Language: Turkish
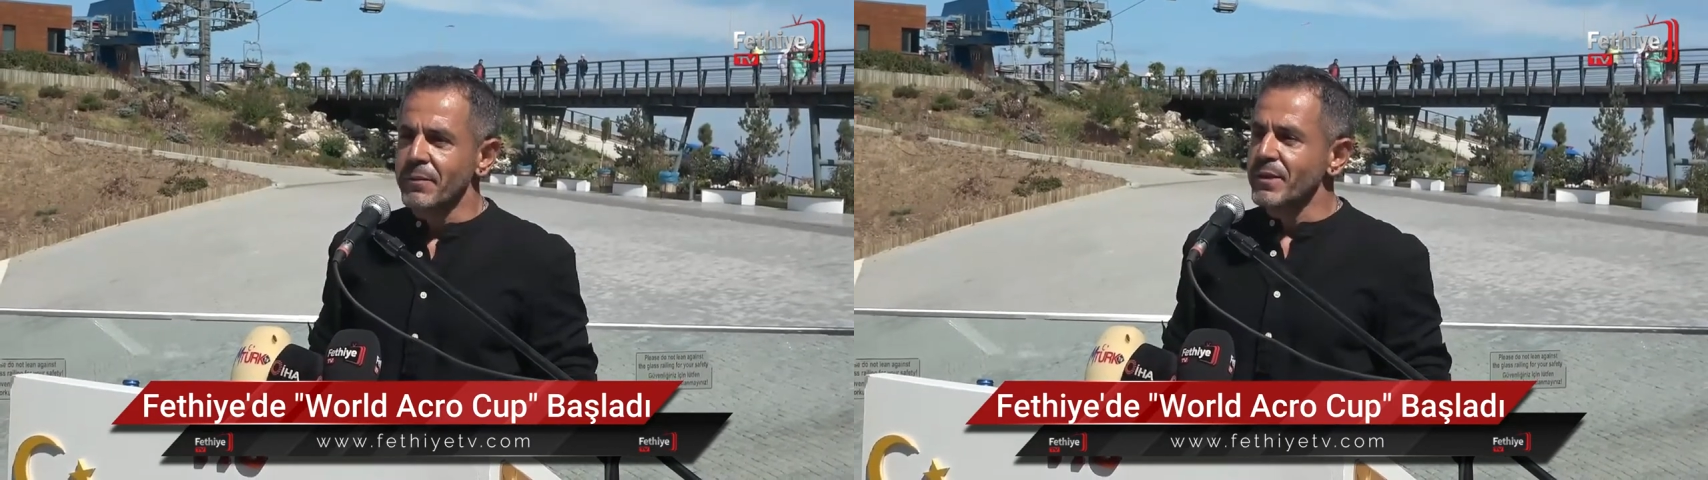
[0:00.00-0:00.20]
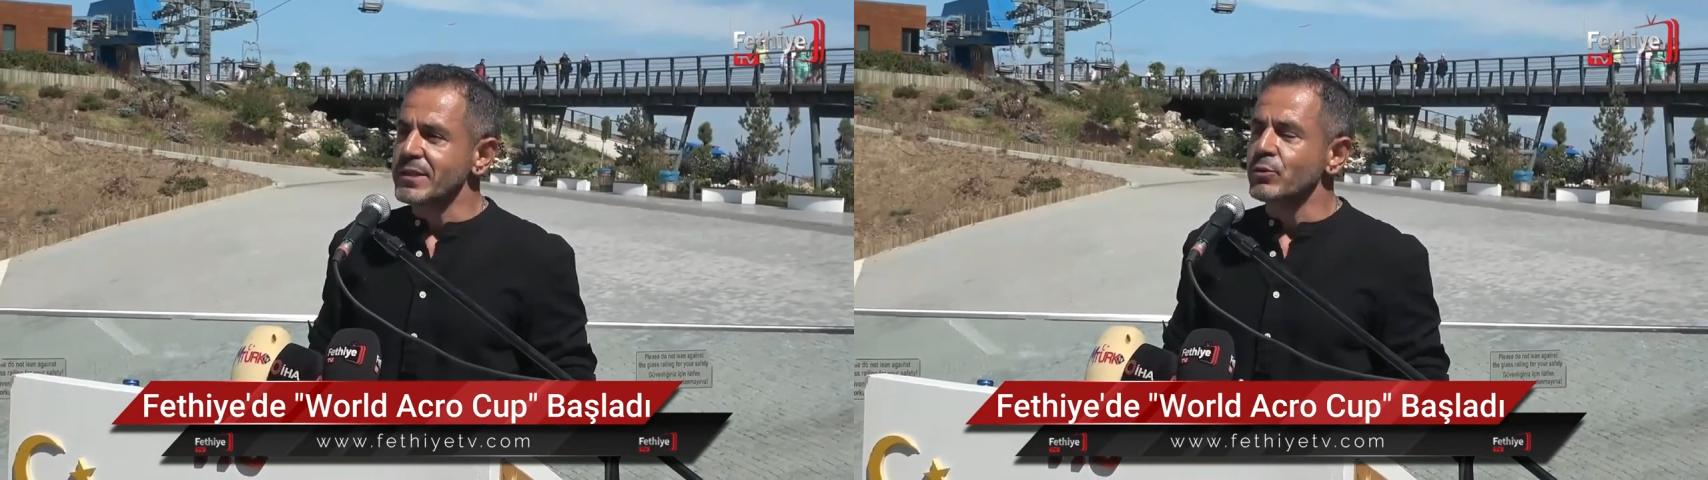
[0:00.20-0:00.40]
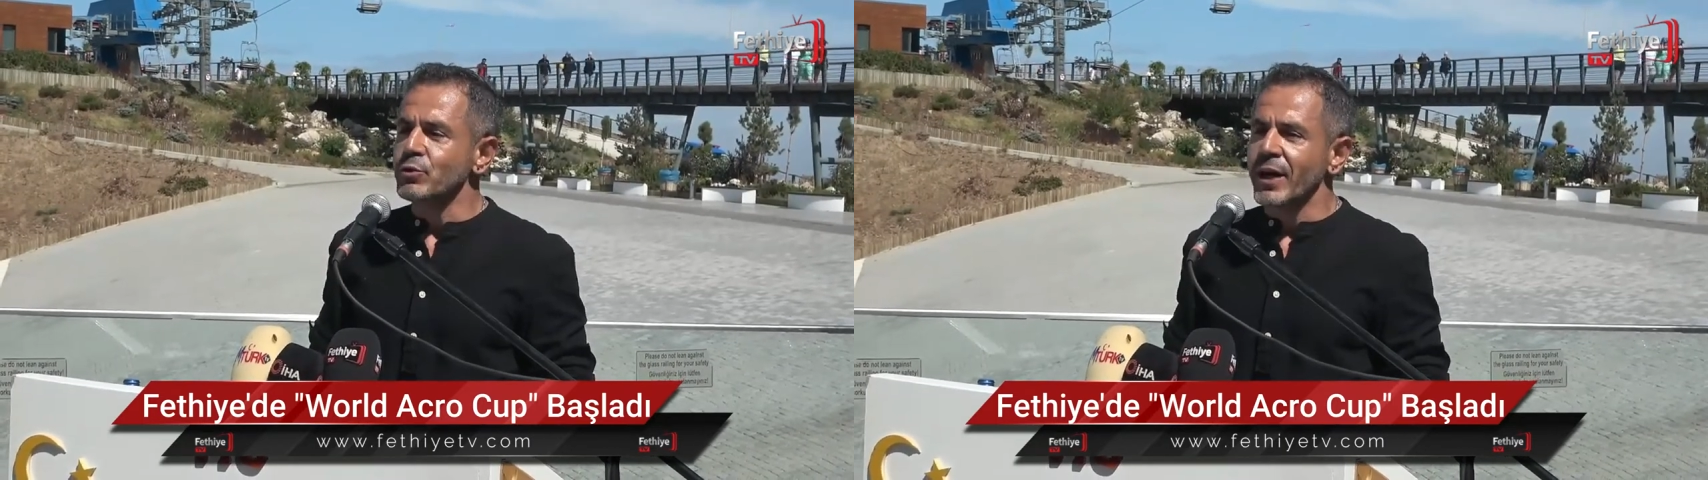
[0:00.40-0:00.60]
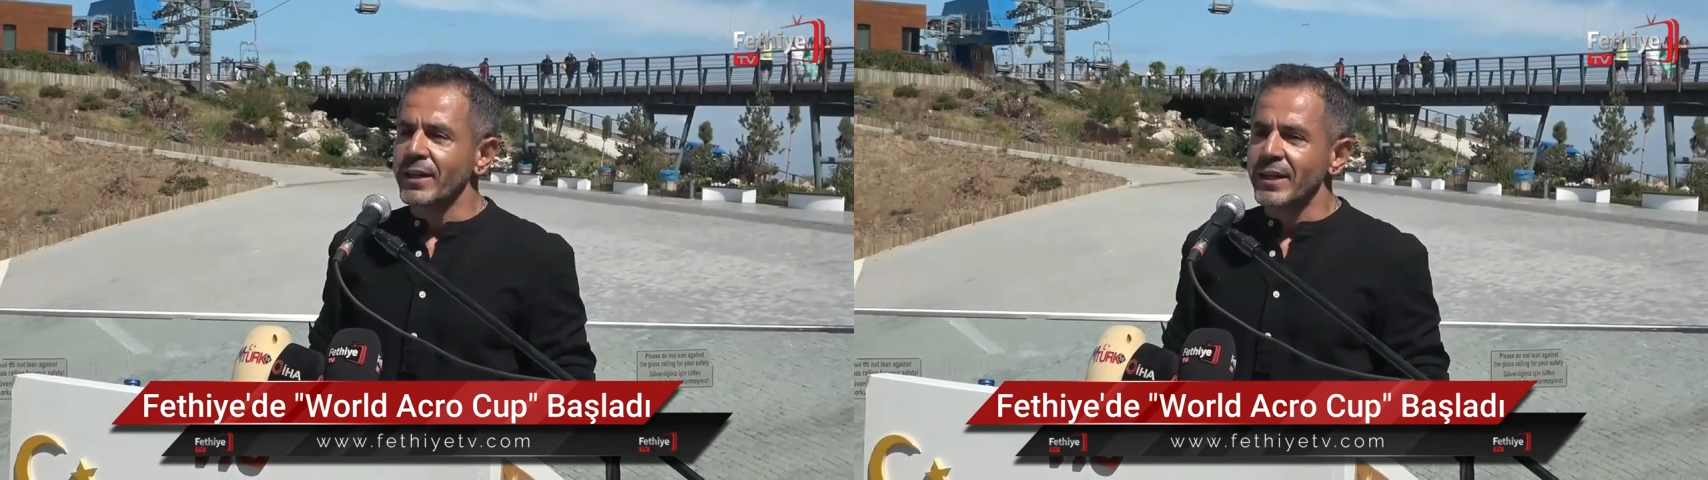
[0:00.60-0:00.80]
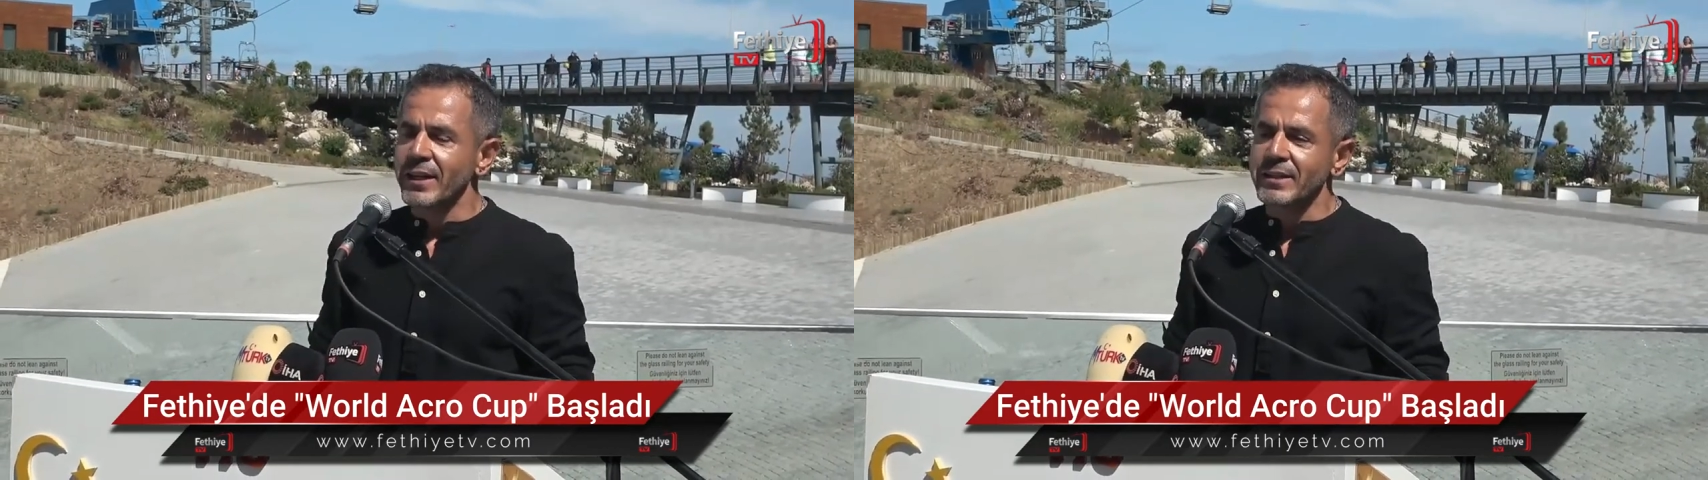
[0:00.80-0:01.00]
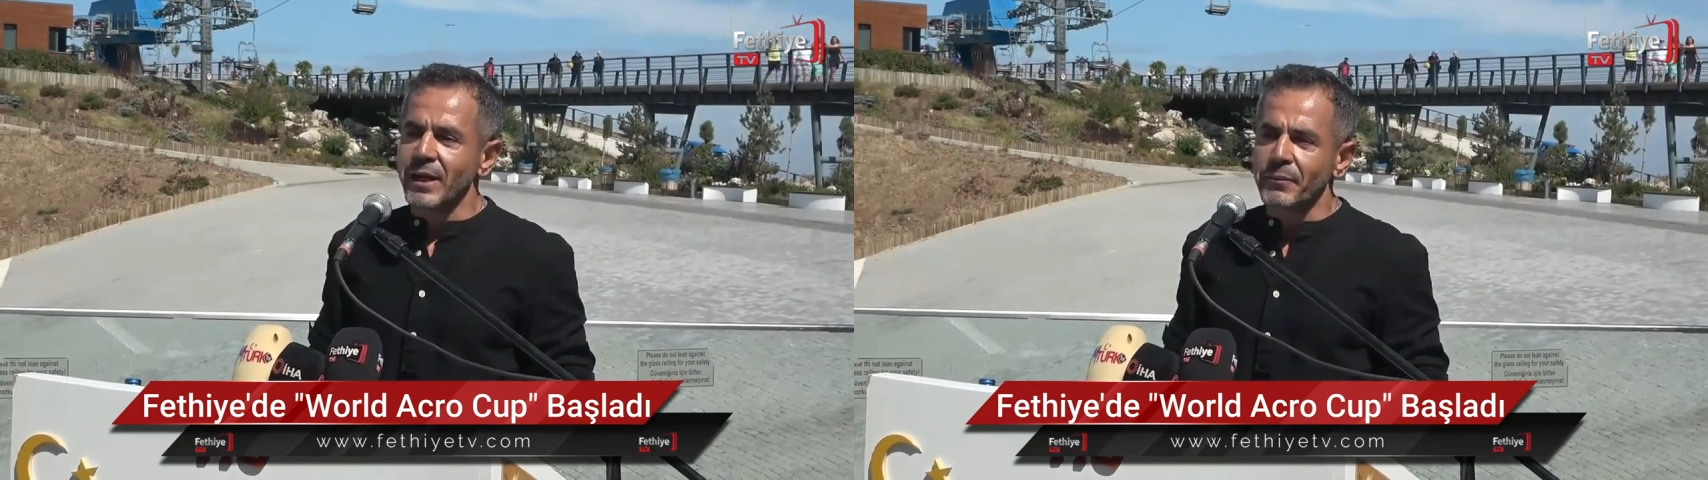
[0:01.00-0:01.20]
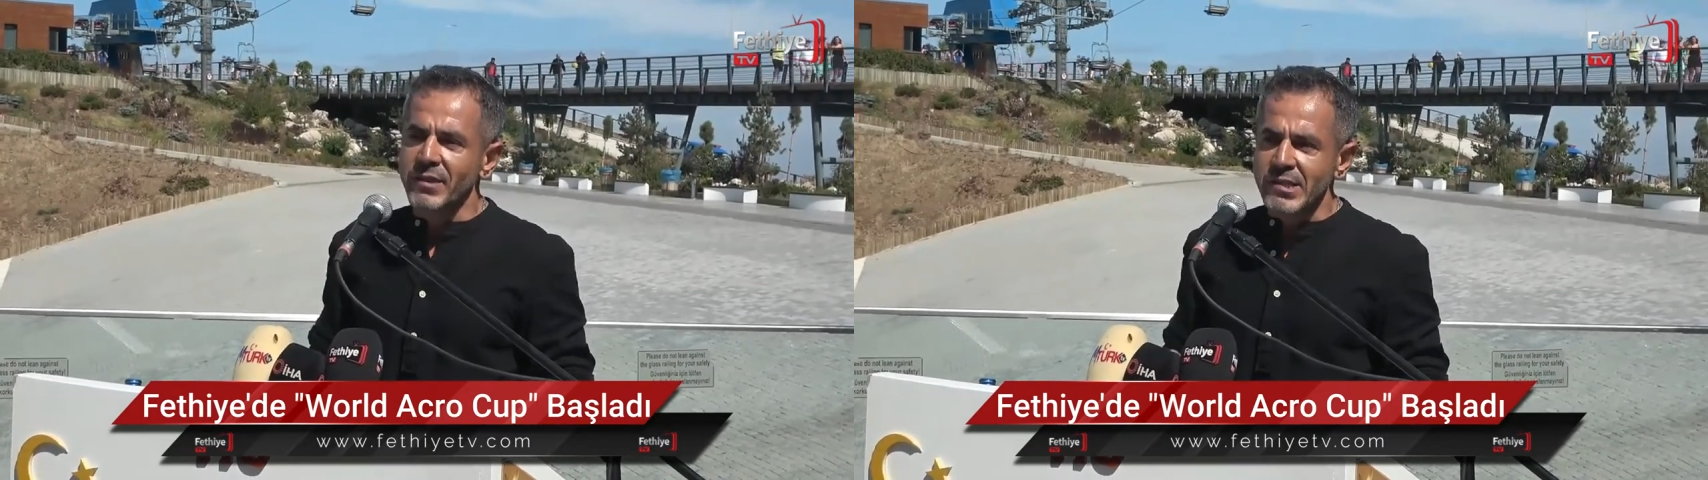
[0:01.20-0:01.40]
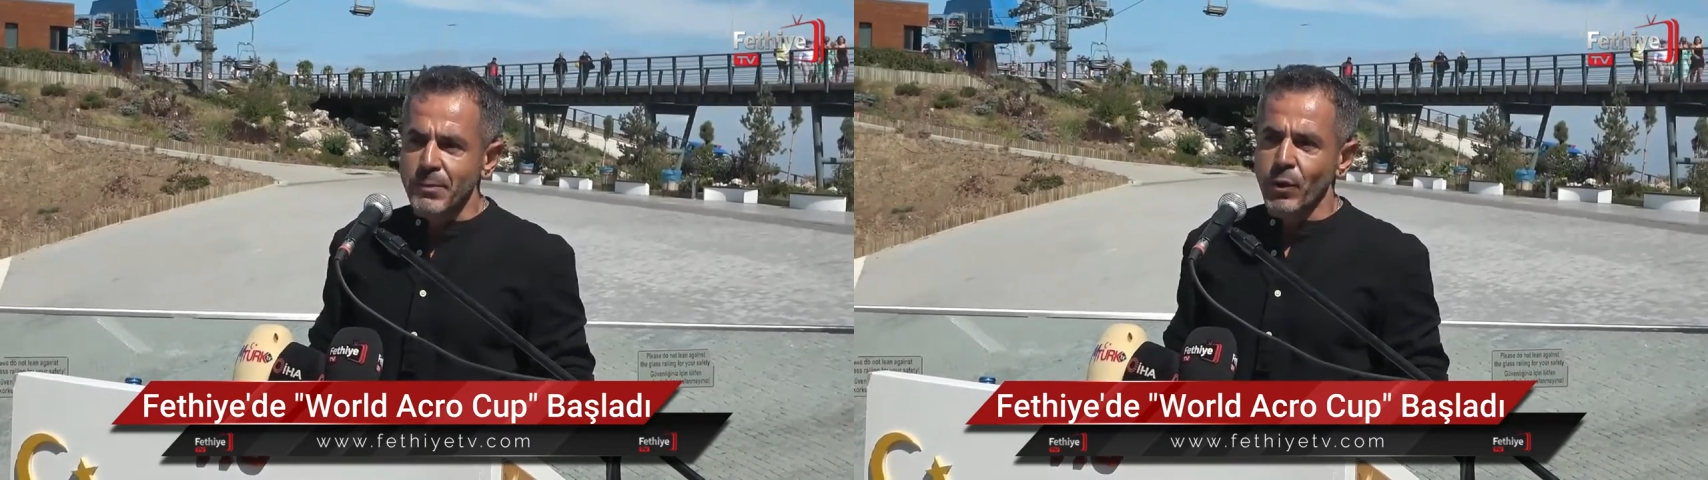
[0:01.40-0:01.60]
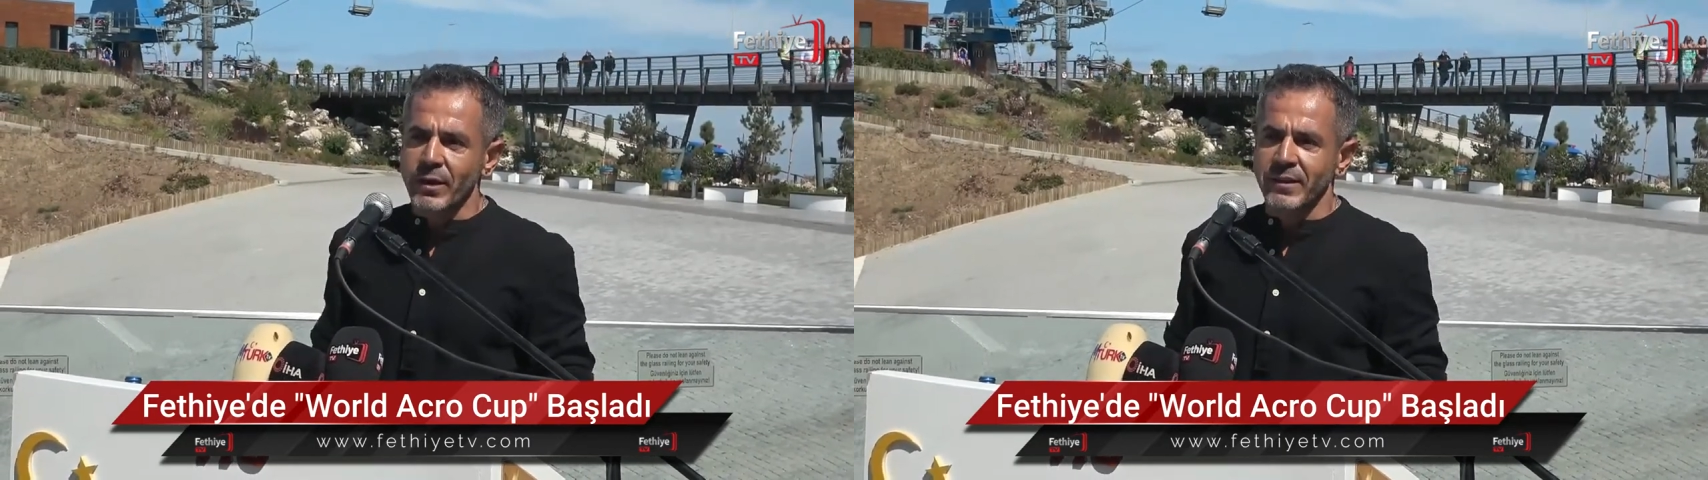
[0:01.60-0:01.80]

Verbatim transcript: bizi dünyaya yaptığı sporla